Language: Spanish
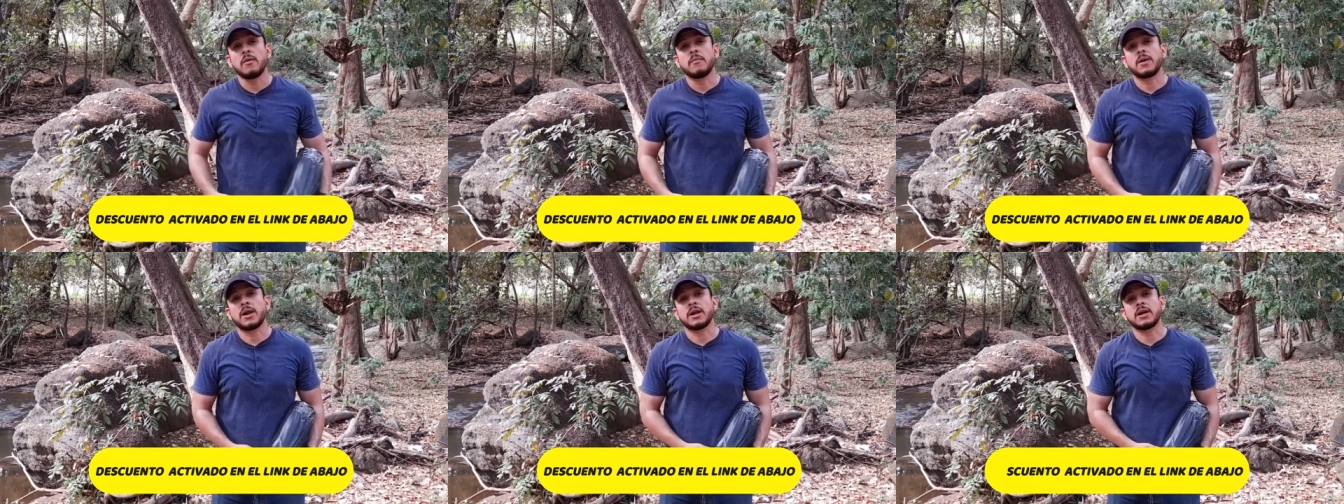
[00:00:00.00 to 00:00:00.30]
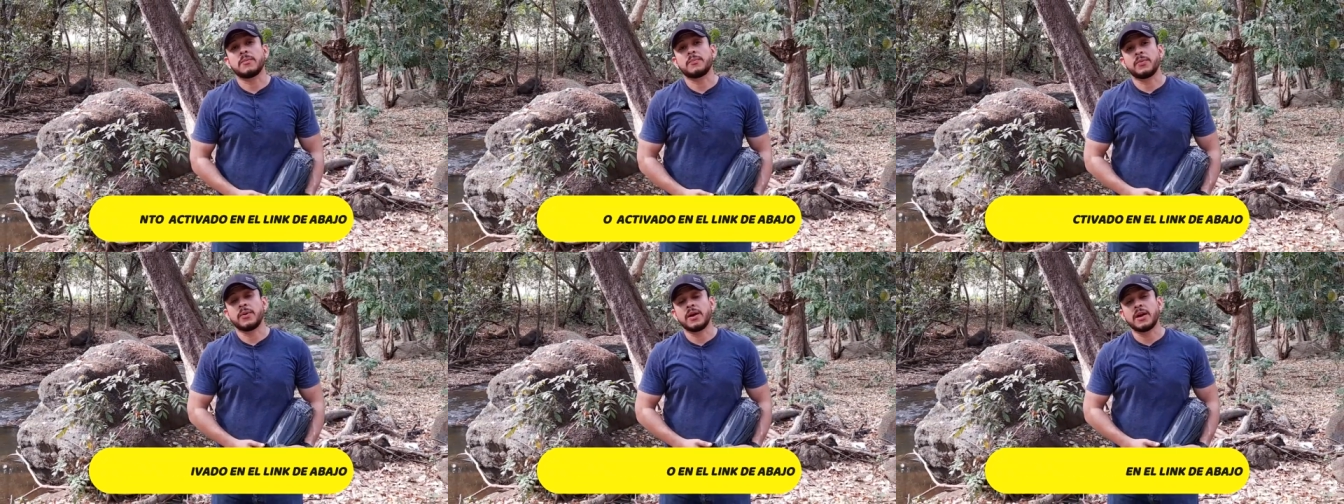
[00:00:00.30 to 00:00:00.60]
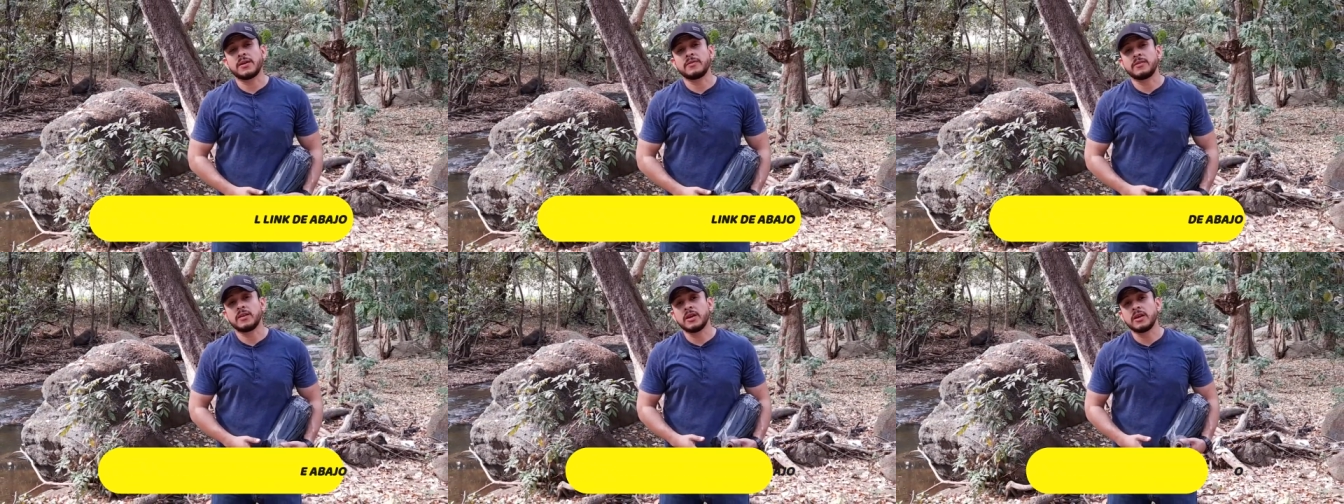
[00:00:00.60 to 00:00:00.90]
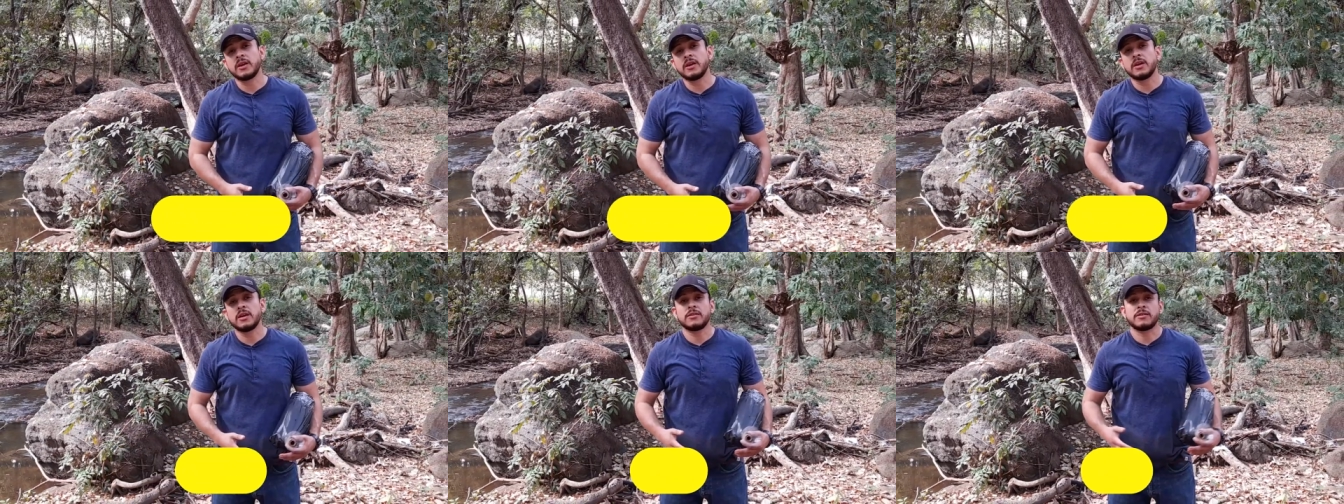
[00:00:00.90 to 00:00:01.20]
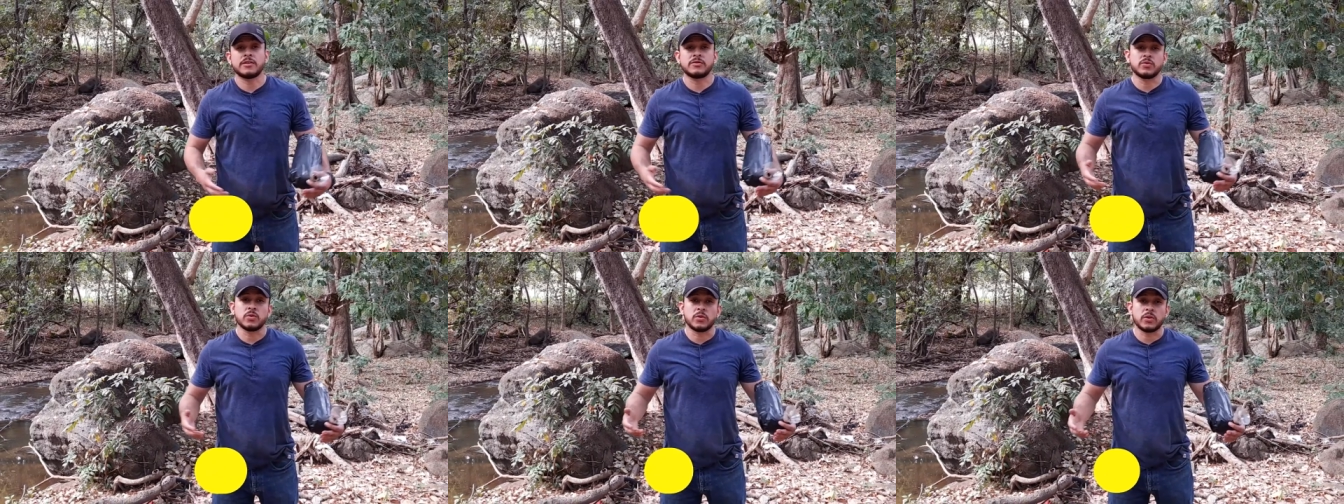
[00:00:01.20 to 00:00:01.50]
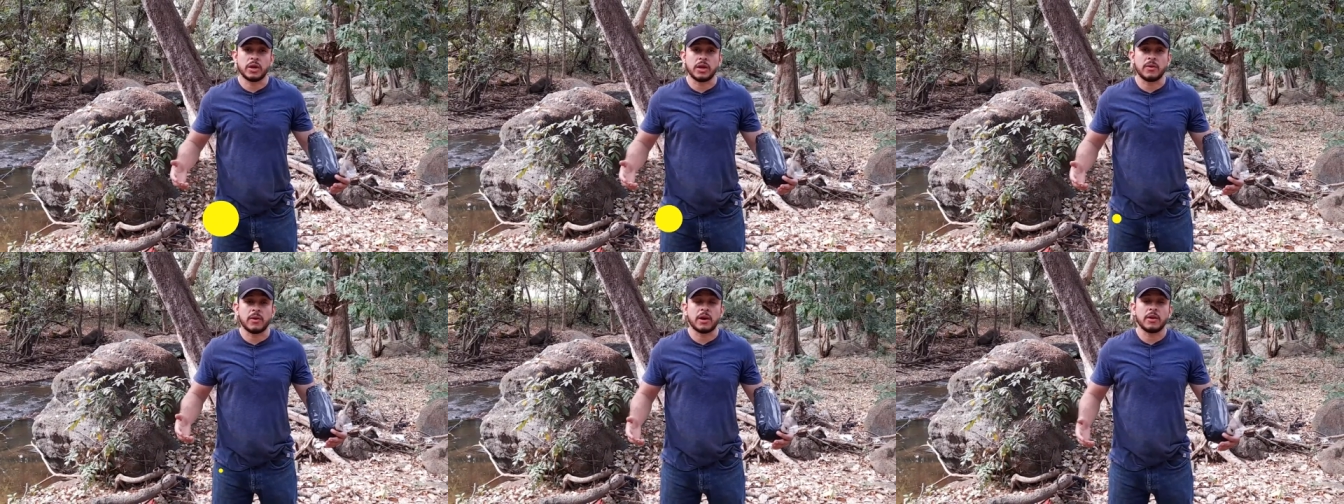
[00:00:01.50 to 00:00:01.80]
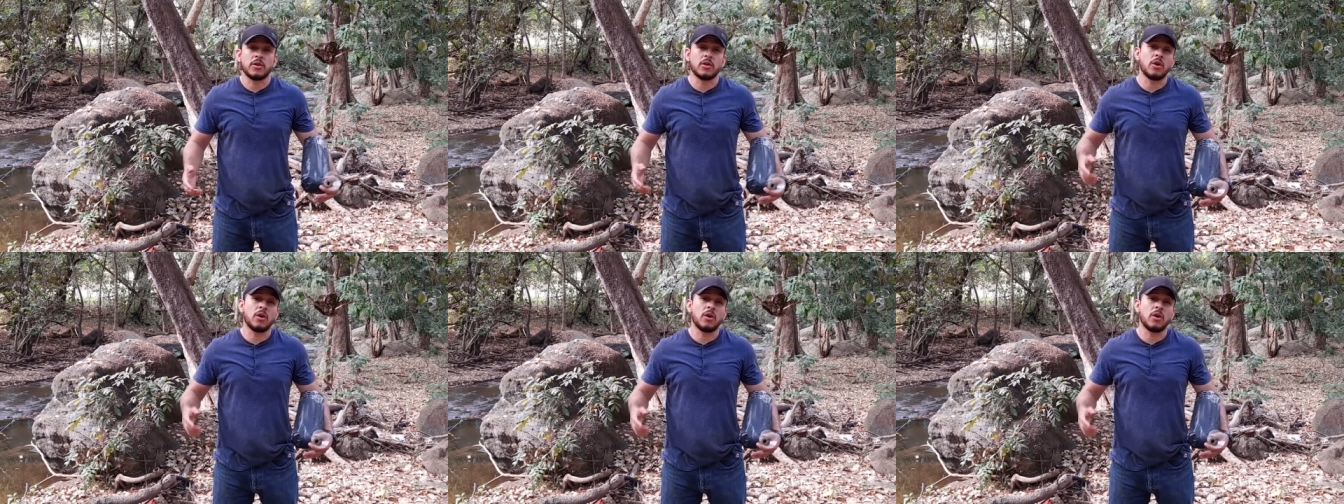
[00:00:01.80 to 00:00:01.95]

para que puedas ir y te suscribas.